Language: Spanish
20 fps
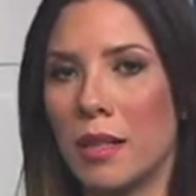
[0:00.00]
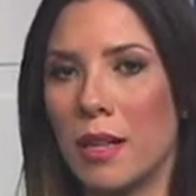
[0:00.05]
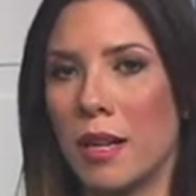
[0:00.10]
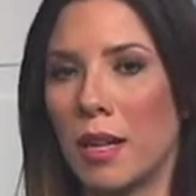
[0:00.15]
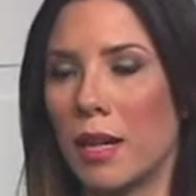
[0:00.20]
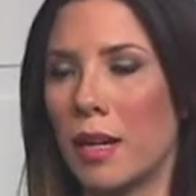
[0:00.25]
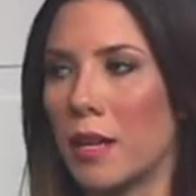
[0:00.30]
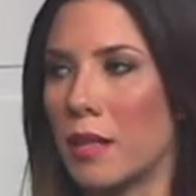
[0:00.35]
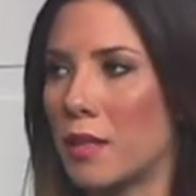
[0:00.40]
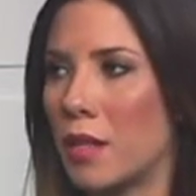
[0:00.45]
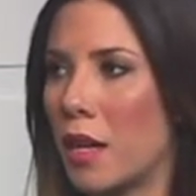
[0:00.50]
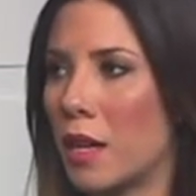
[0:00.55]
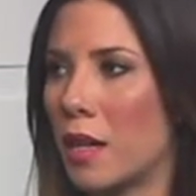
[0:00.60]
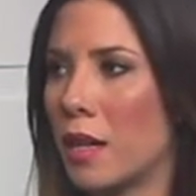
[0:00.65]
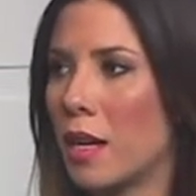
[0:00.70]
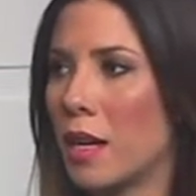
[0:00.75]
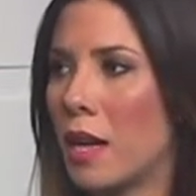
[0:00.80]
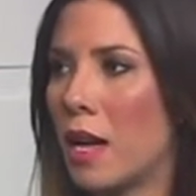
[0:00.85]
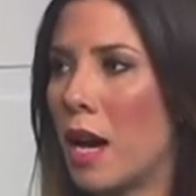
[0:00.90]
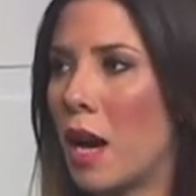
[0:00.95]
la que recién
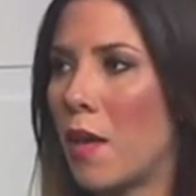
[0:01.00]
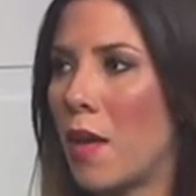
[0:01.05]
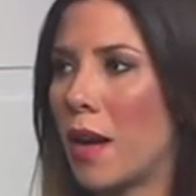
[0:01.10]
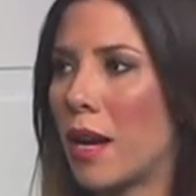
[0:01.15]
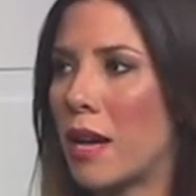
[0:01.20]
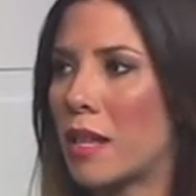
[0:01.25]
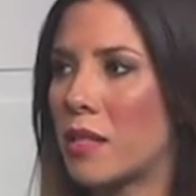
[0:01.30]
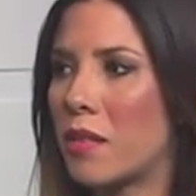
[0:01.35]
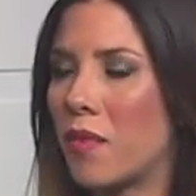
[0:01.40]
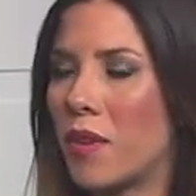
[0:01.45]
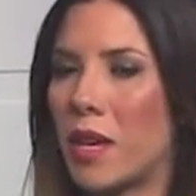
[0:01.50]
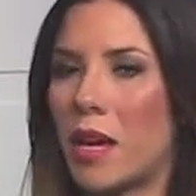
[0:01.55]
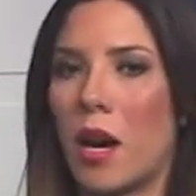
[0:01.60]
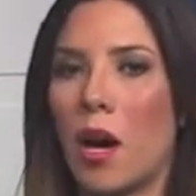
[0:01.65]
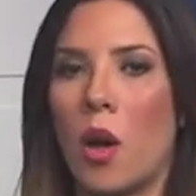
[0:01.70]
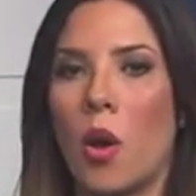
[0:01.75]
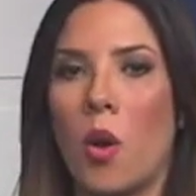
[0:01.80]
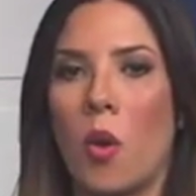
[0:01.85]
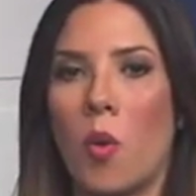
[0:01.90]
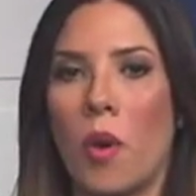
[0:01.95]
había clasificado
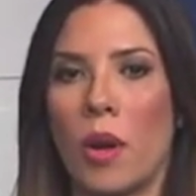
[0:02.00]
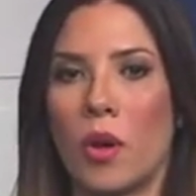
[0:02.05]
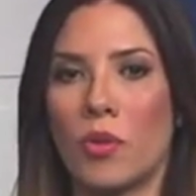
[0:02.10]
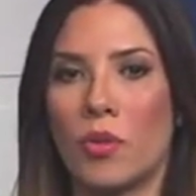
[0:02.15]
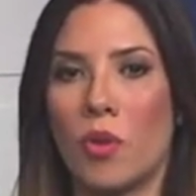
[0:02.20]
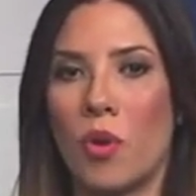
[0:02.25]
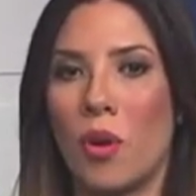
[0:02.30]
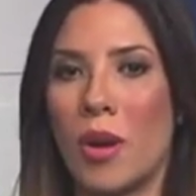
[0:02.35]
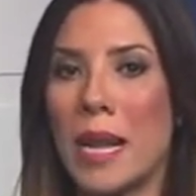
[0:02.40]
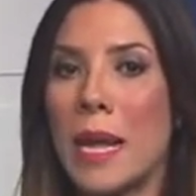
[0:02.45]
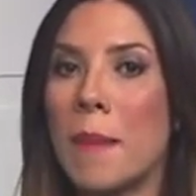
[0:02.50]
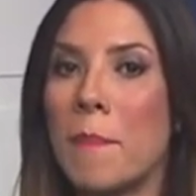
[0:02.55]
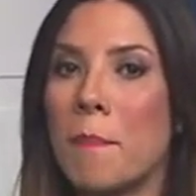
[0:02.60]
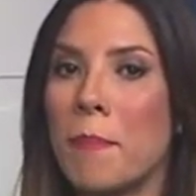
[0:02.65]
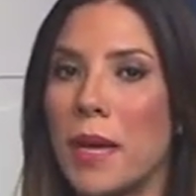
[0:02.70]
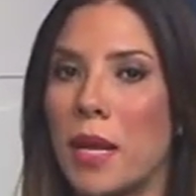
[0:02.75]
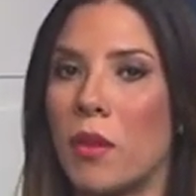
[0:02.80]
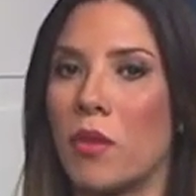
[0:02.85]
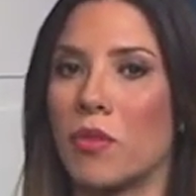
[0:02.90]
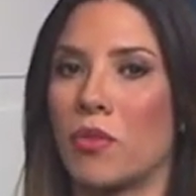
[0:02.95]
a los Juegos
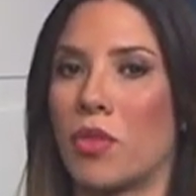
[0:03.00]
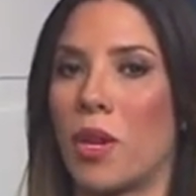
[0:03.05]
Olímpicos.